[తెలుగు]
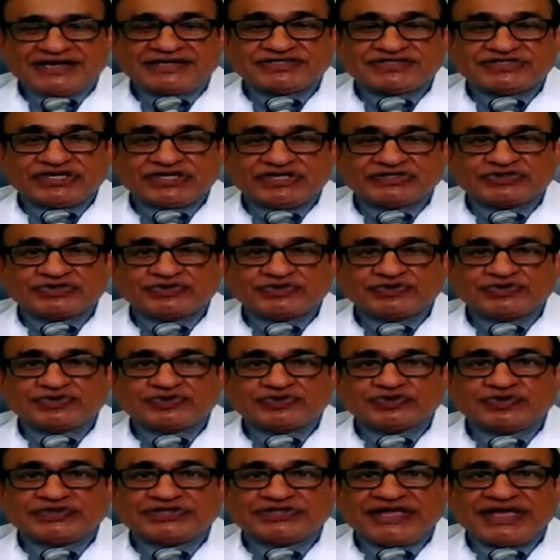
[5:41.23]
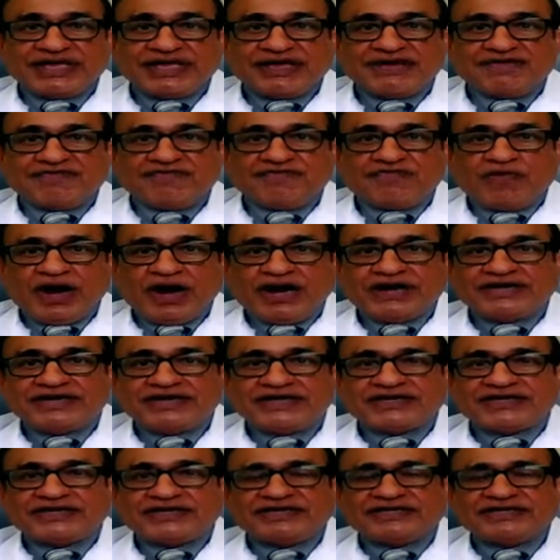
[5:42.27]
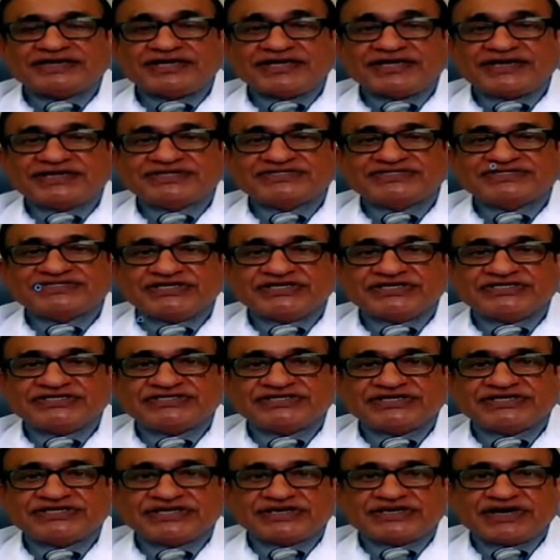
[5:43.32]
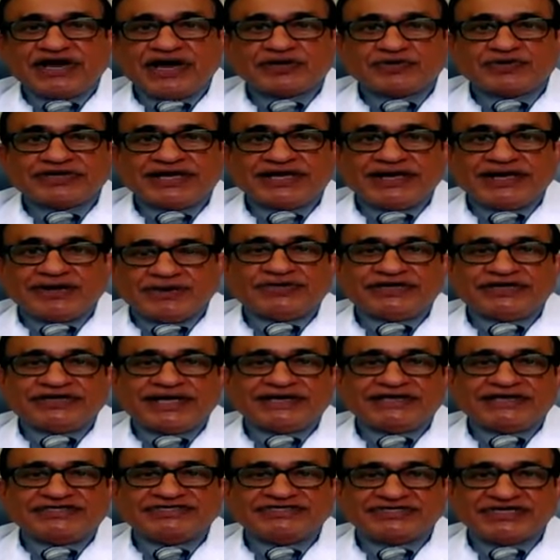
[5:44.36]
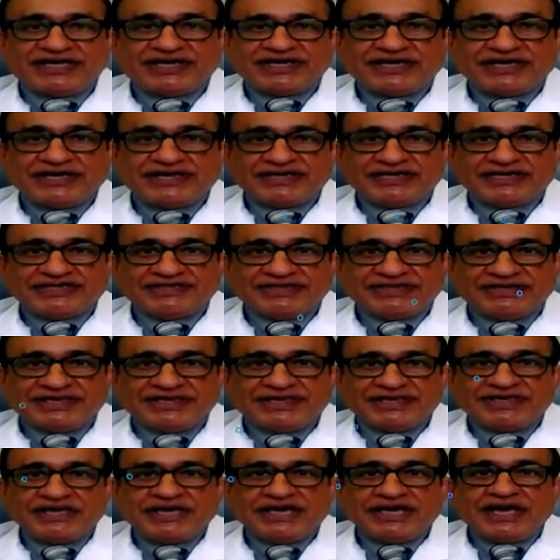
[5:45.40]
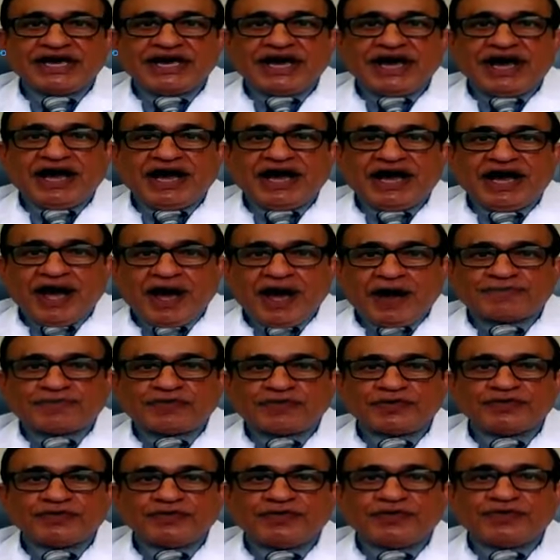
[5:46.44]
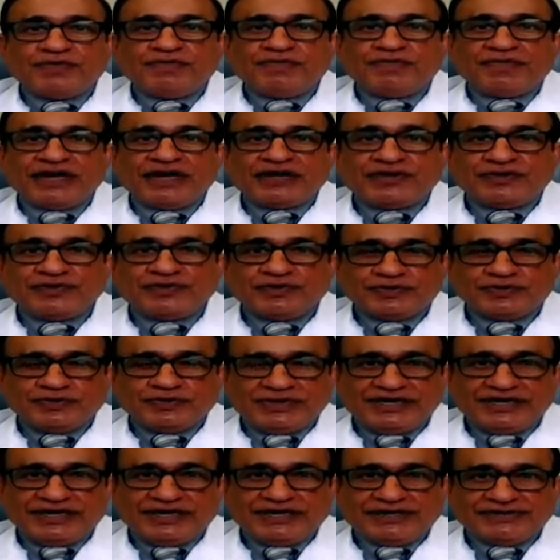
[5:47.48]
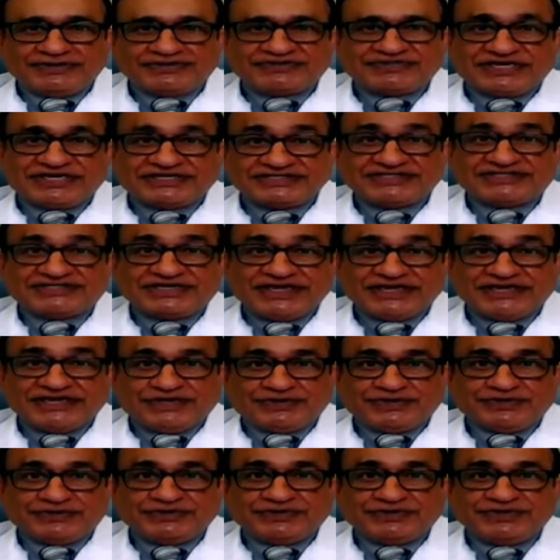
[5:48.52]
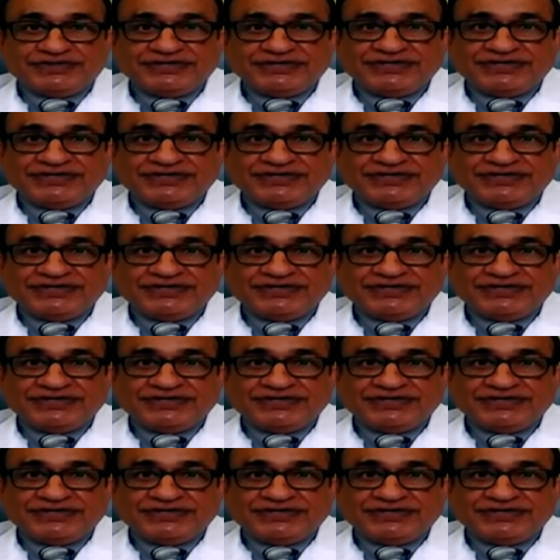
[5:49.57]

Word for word: జాగ్రత్తగా చూసుకుంటే వాళ్ళని క్రిటికల్ స్టేజ్కి రాకుండా ఉండటానికి చేయగలిగితే అప్పుడు మనం సక్సెస్ అయినట్టు